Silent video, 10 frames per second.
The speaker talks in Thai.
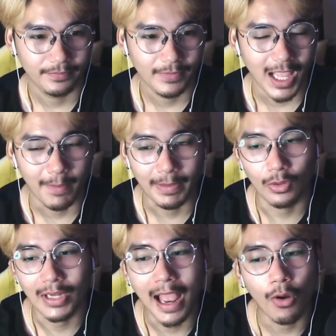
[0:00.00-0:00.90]
อ่าเป็นรอ
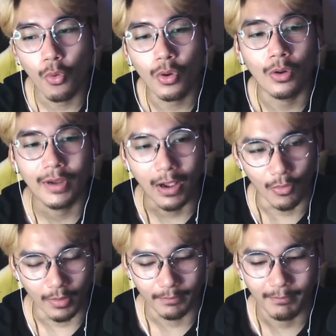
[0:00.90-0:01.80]
งเท้าคู่เก่าๆ
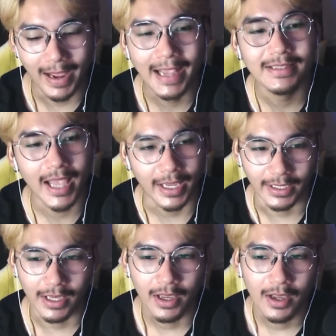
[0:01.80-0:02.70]
อ่ะมาให้ใส่
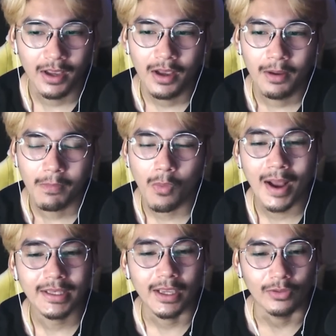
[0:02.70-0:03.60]
เพราะว่า
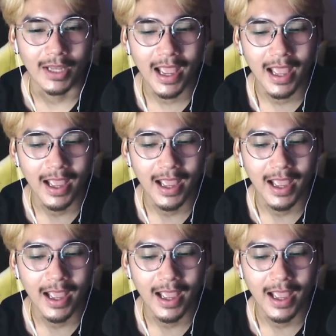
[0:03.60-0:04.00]
เดี๋ยวถ้า